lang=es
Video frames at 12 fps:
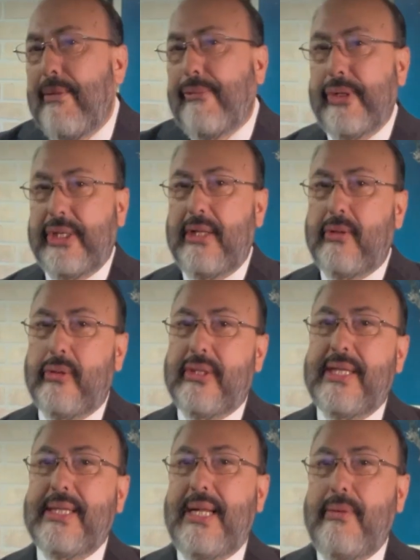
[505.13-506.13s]
porque
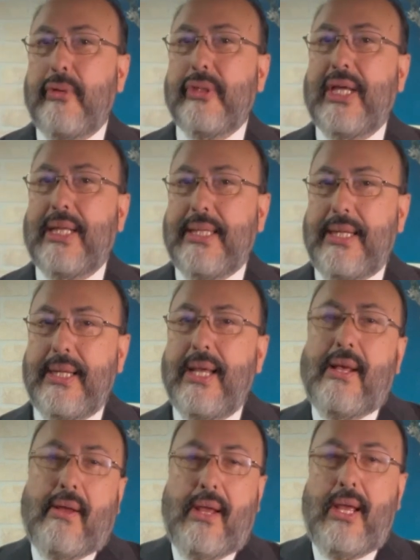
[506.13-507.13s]
entonces tenemos que hacer
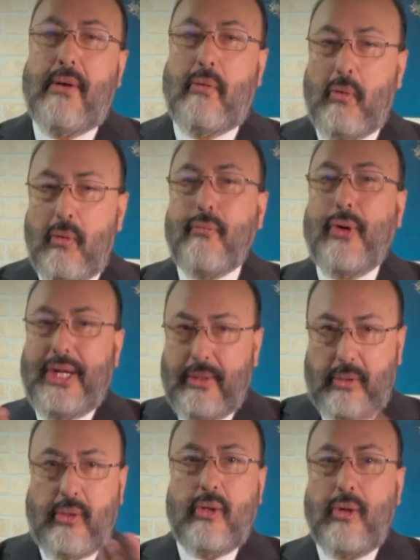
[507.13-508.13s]
eh, un buen
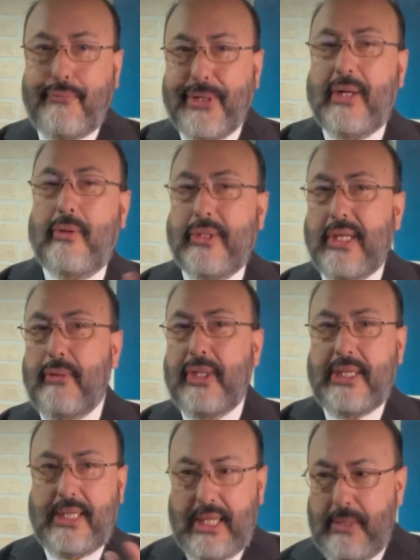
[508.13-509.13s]
rollo para los
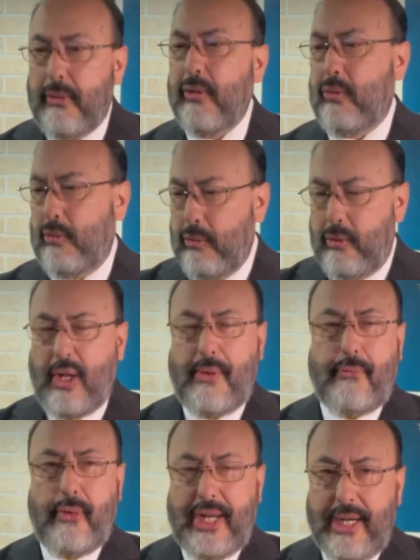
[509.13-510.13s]
auditivos, una
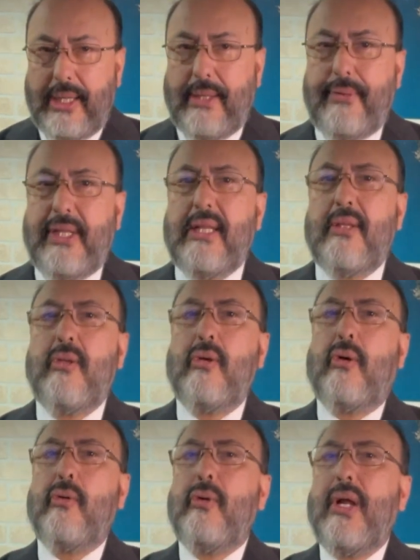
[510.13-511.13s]
buena
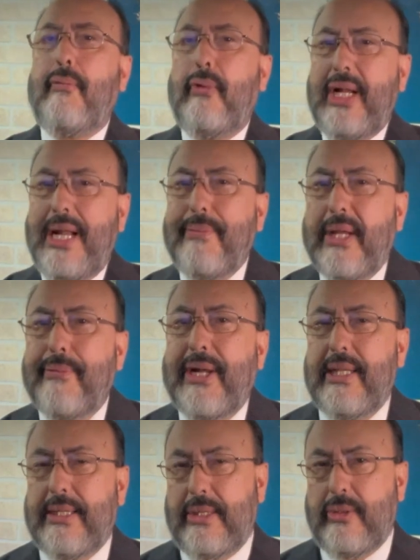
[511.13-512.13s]
definición, una buena
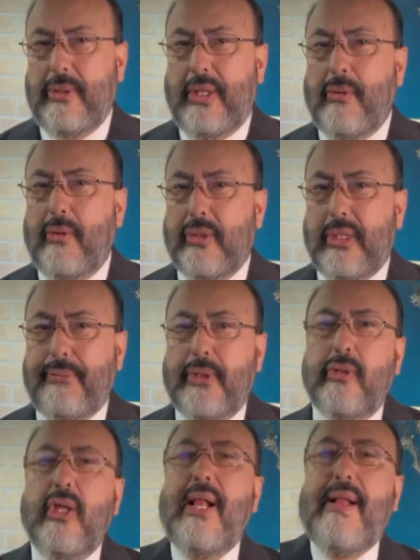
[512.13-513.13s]
verbalización de
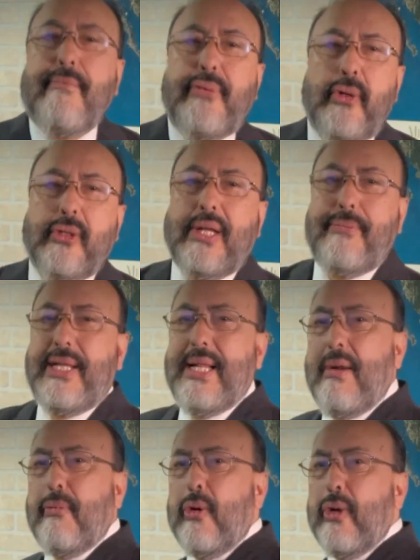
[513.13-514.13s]
conceptos, pero también
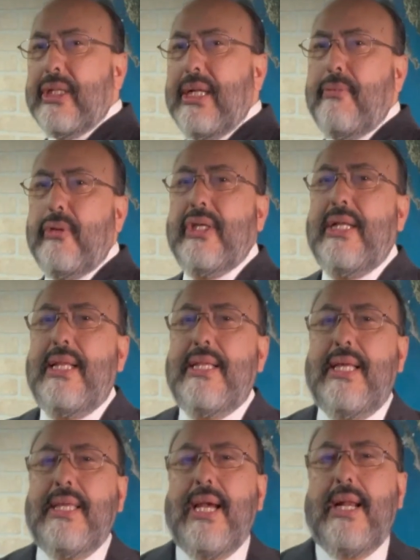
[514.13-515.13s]
a lo mejor tenemos que
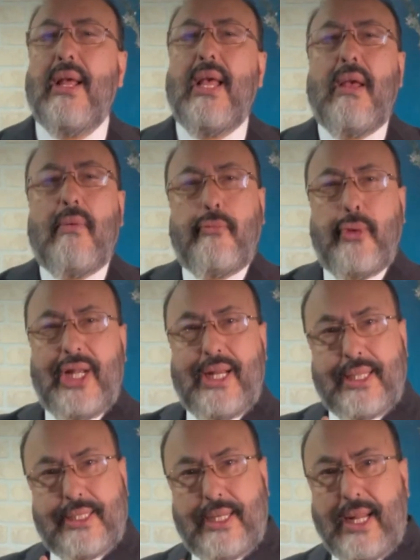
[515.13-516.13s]
diseñar
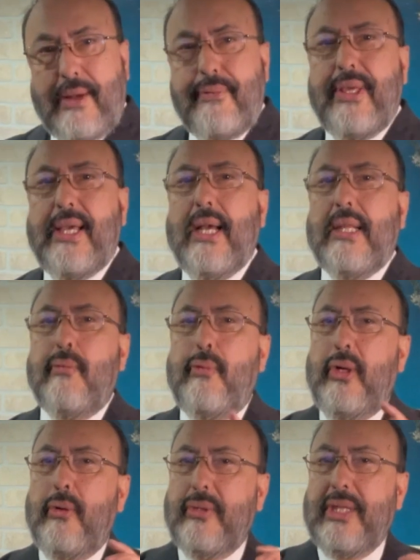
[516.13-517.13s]
buenas gráficas,
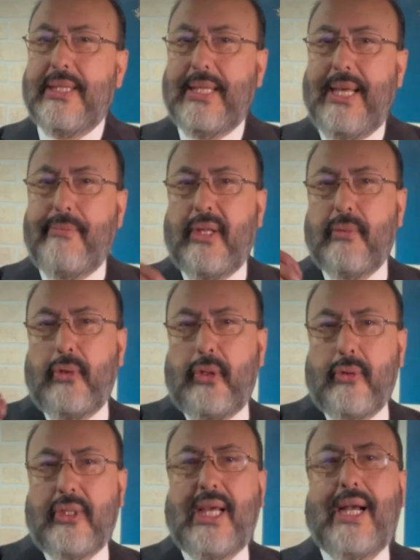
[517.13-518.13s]
buenos esquemas,
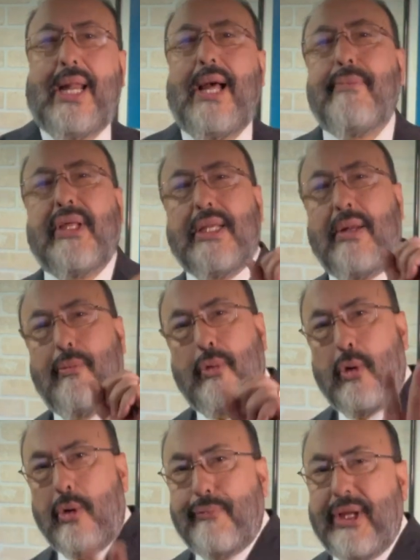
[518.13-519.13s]
buenos diagramas, a lo
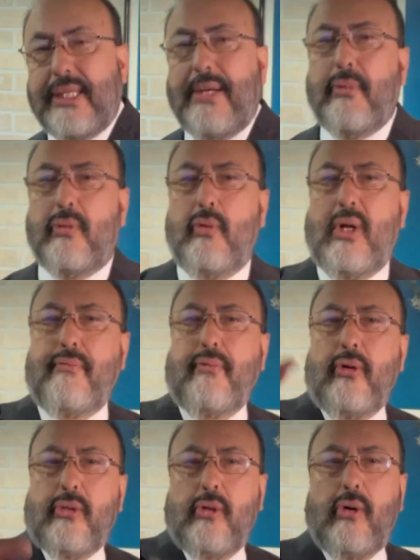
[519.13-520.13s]
mejor pasamos una
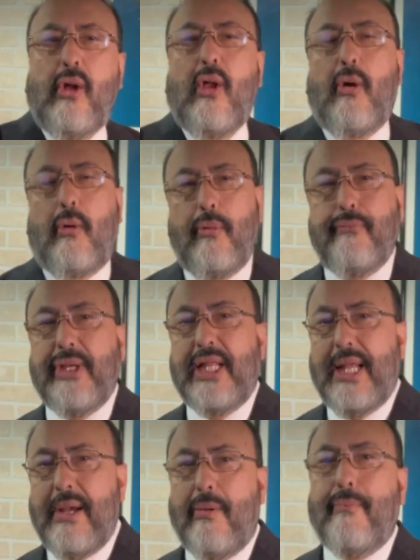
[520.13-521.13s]
foto, un
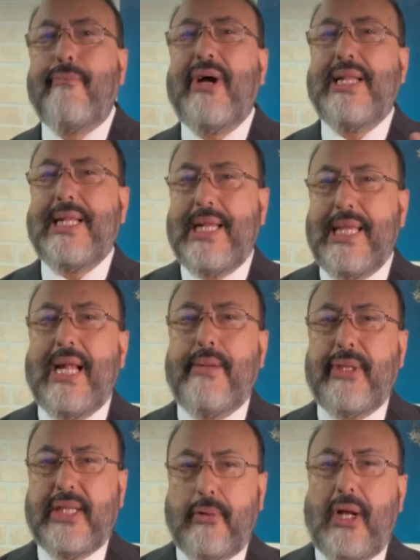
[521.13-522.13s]
video, material
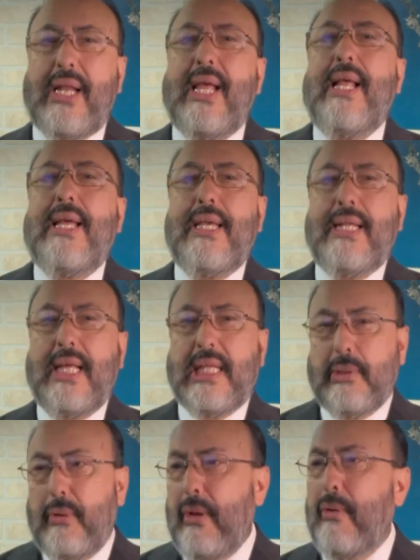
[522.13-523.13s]
visual y
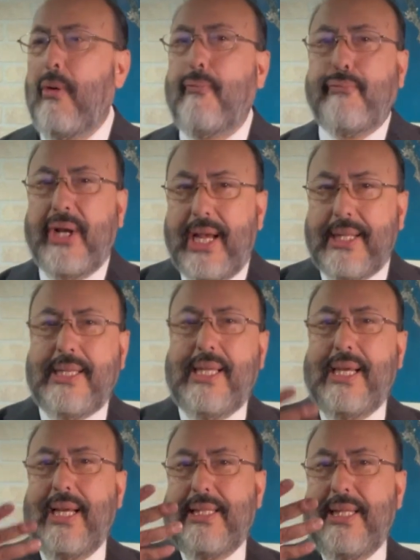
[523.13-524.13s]
desde luego
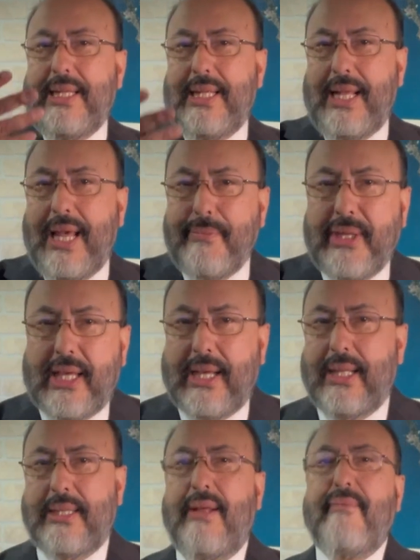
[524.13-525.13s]
prácticas y
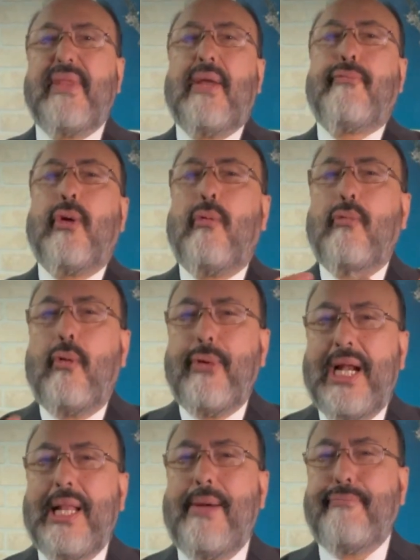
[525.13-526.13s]
dinámicas,
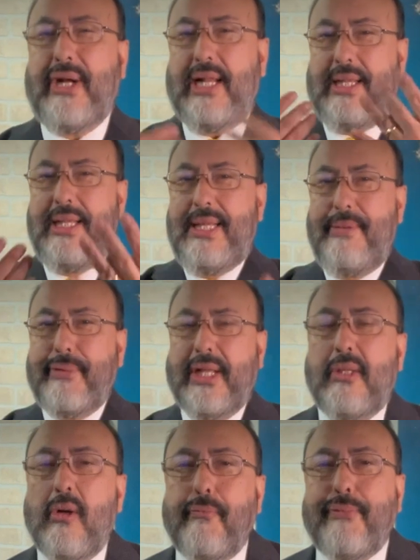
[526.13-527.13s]
promover la
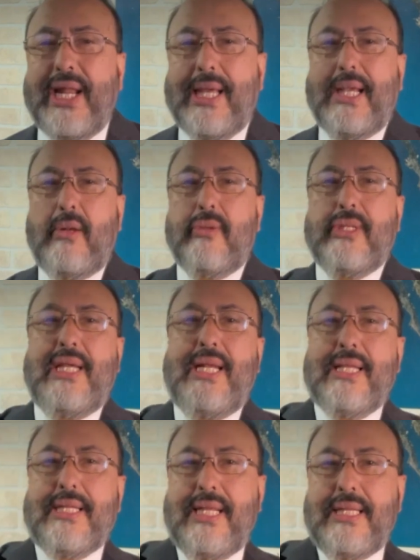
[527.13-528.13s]
participación para que los
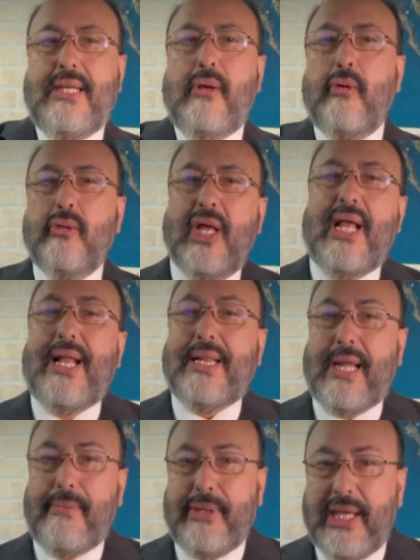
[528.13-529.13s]
kinestésicos
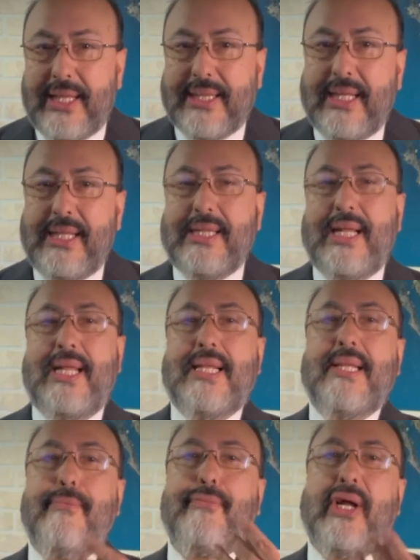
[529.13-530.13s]
también se
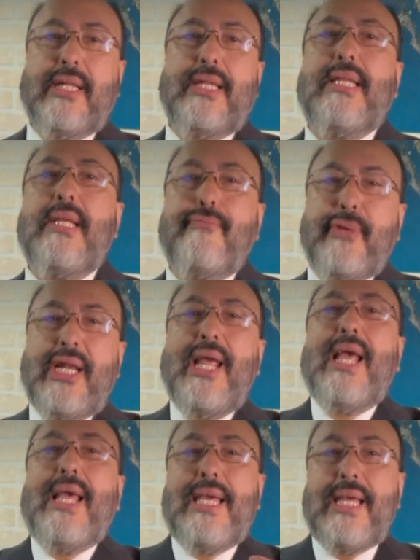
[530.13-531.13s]
interesen, participen
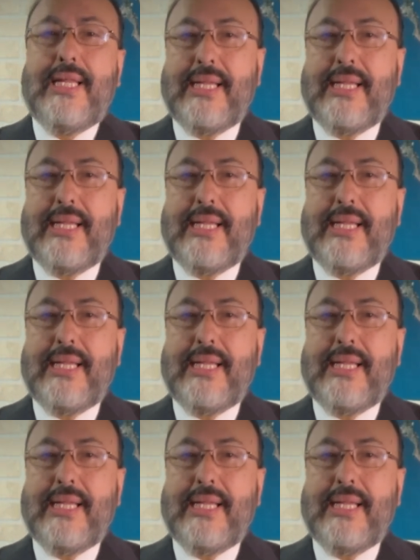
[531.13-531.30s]
y